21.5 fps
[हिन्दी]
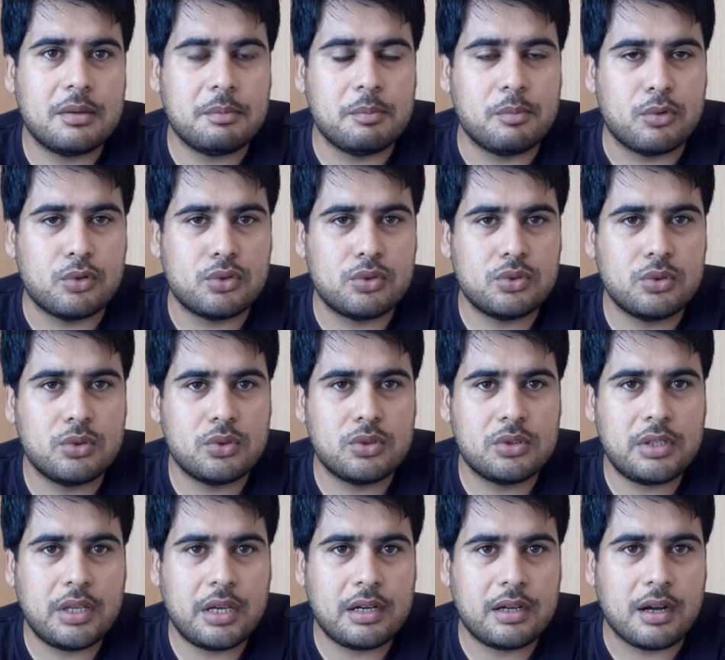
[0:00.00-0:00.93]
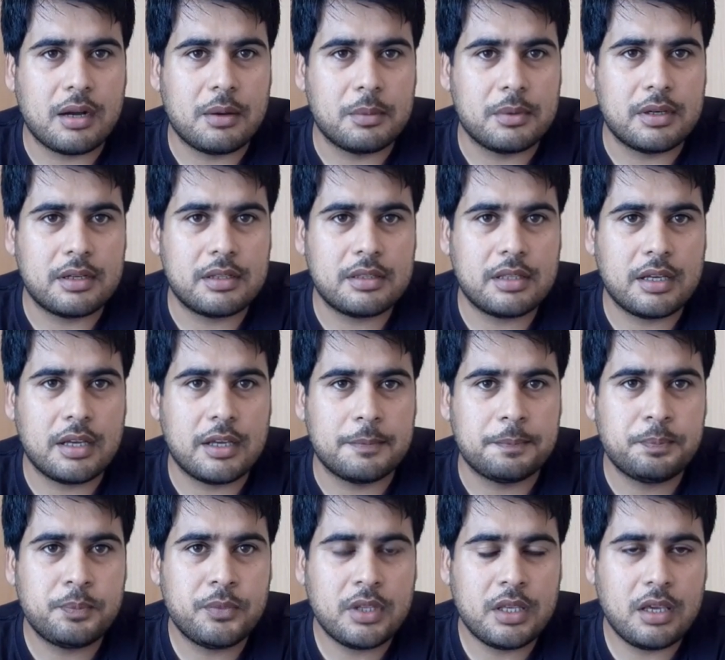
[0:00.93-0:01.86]
मौजू होता है काम करता है
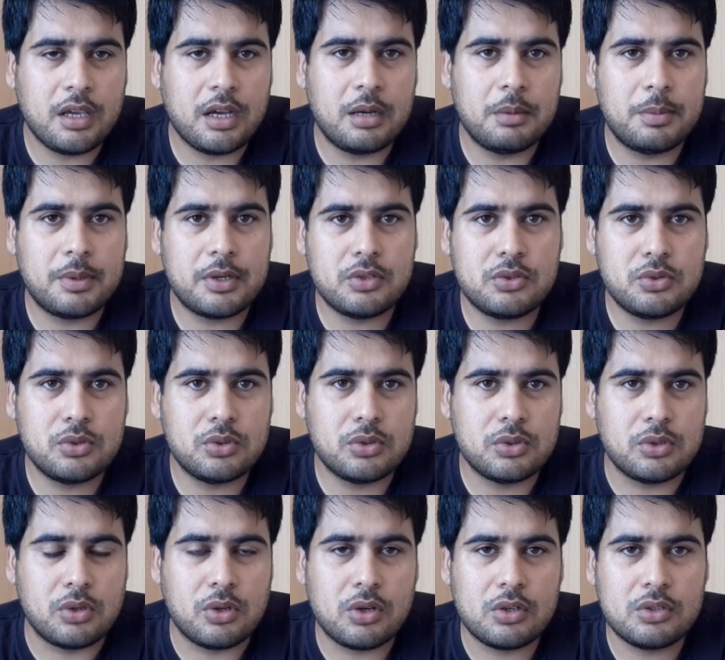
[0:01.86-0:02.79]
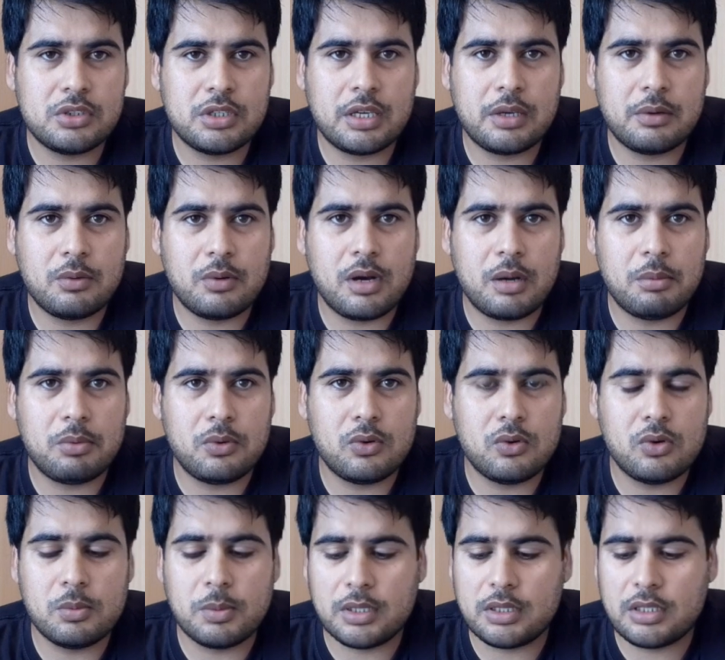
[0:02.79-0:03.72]
यहाँ पर जो लॉजिक है वो आप
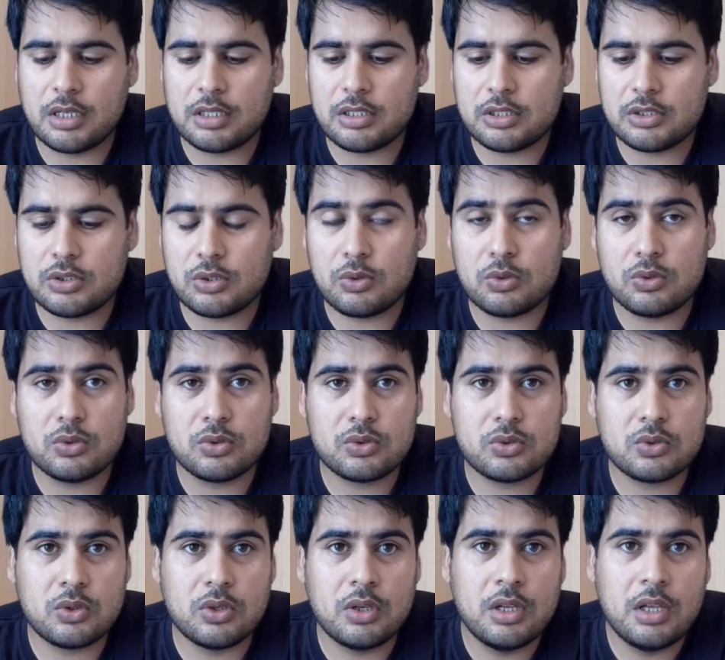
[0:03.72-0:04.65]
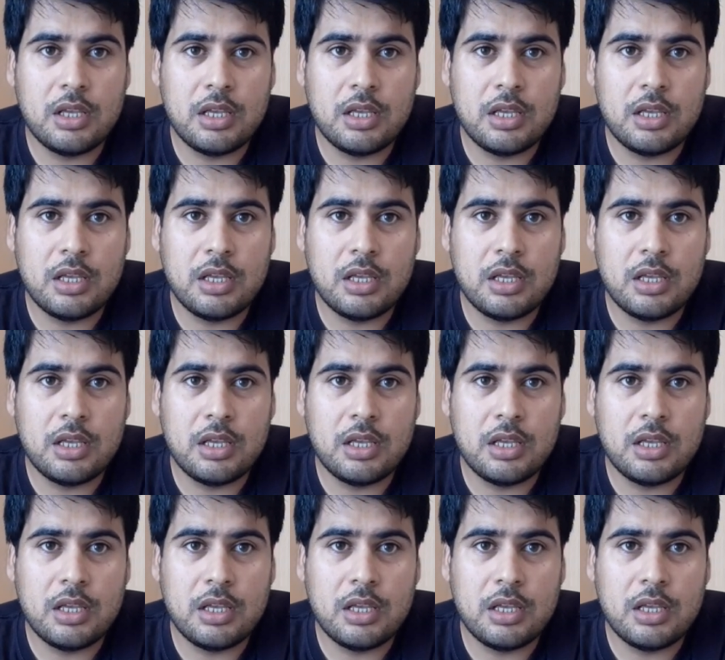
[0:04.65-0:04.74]
लोगों को बताता चलो दोस्तों